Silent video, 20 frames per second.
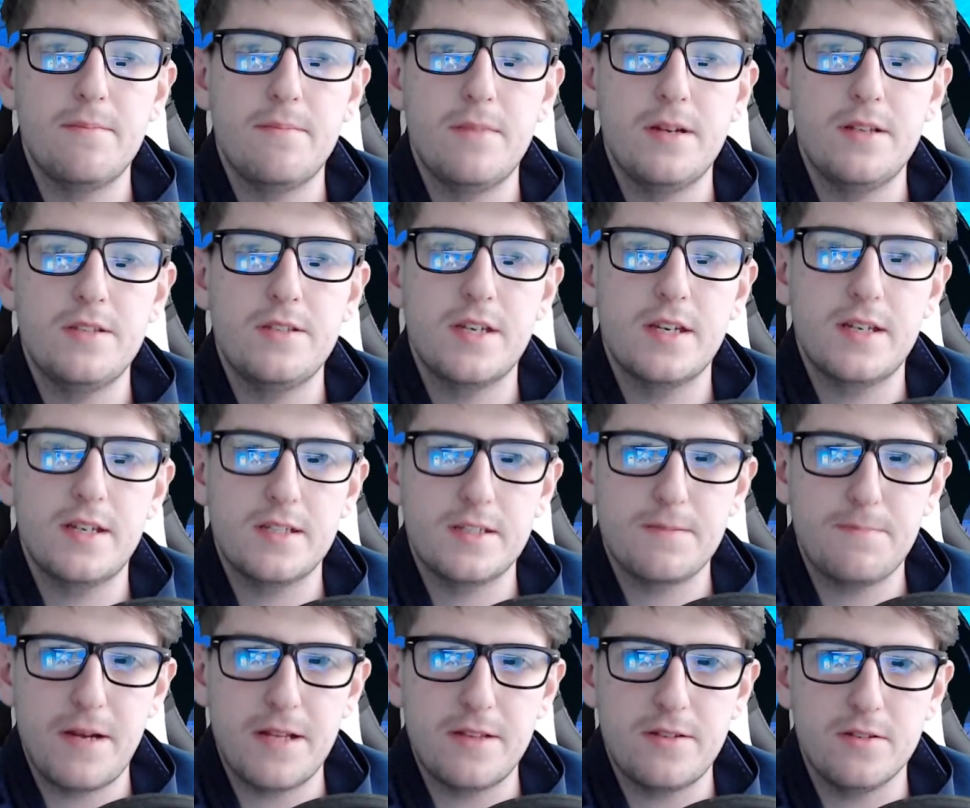będzie
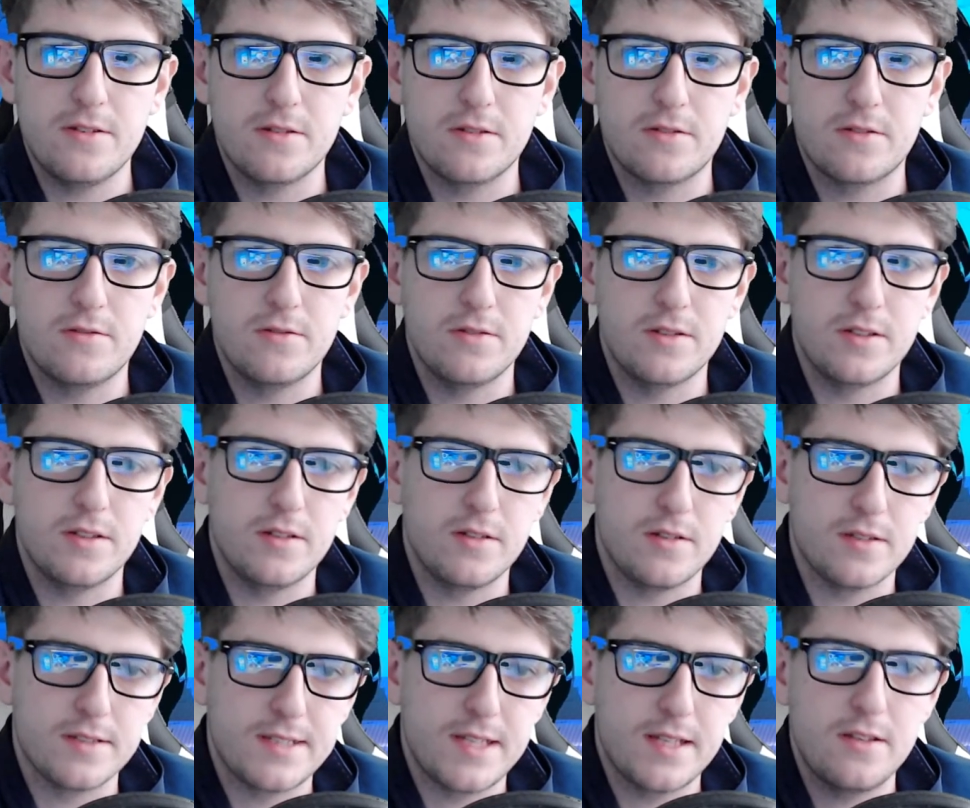Gespatio, który
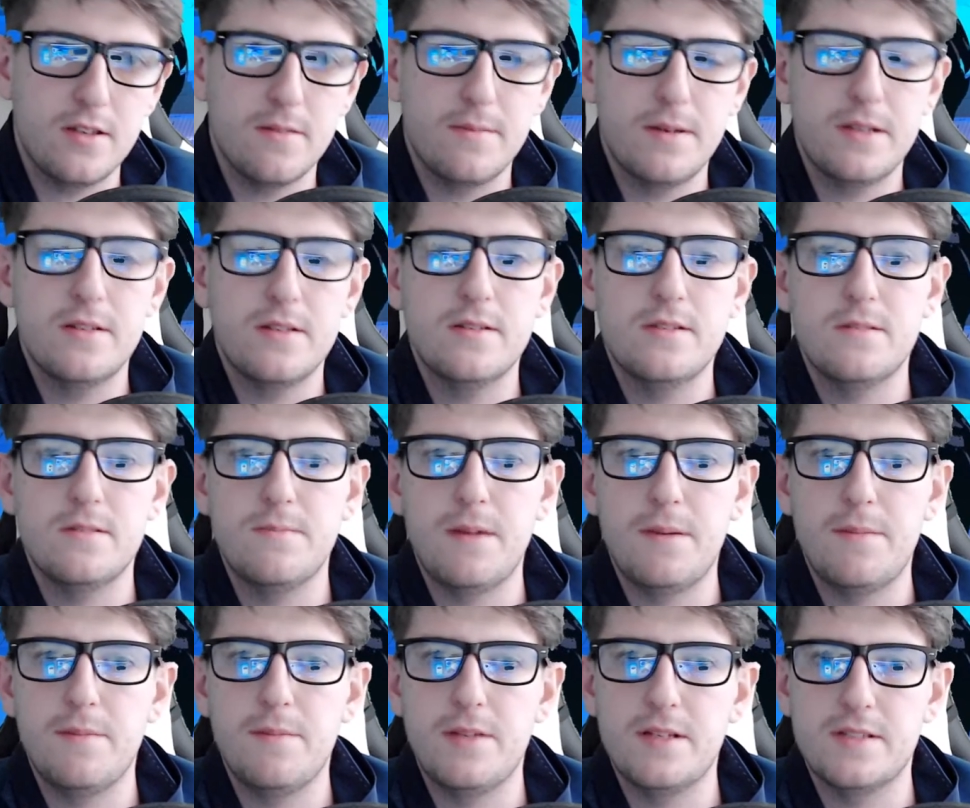ostatnio będąc z
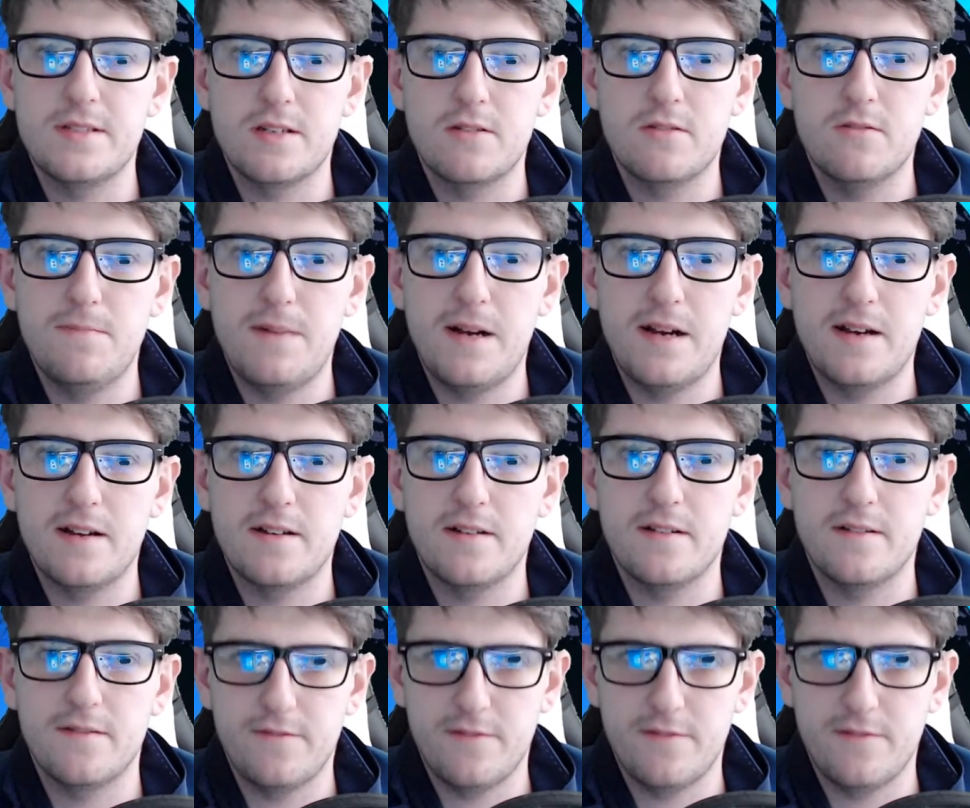mamą na zakupach